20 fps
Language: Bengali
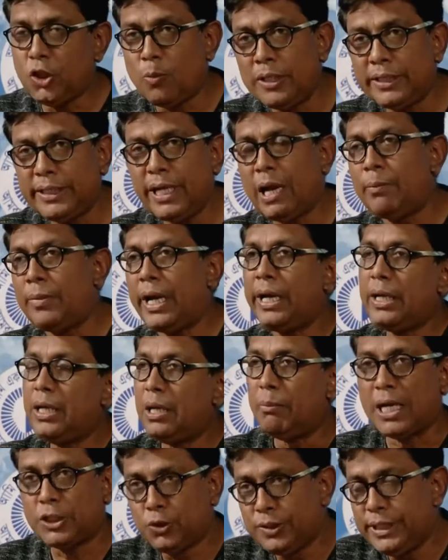আমার এই
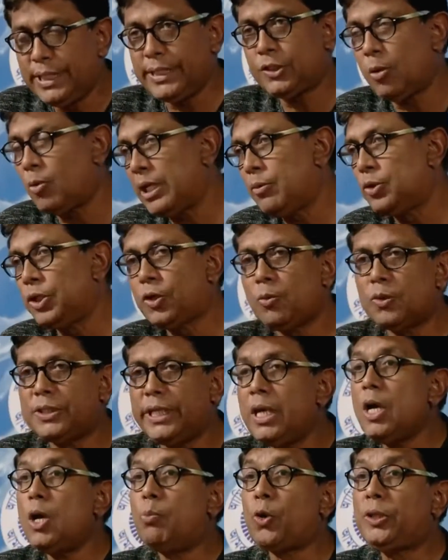ছোট্ট জীবনে
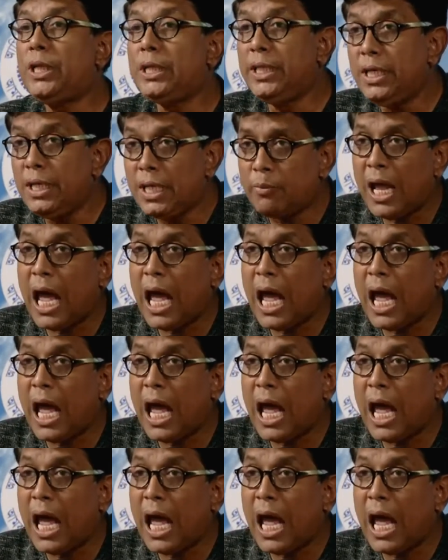বিজ্ঞান বেশ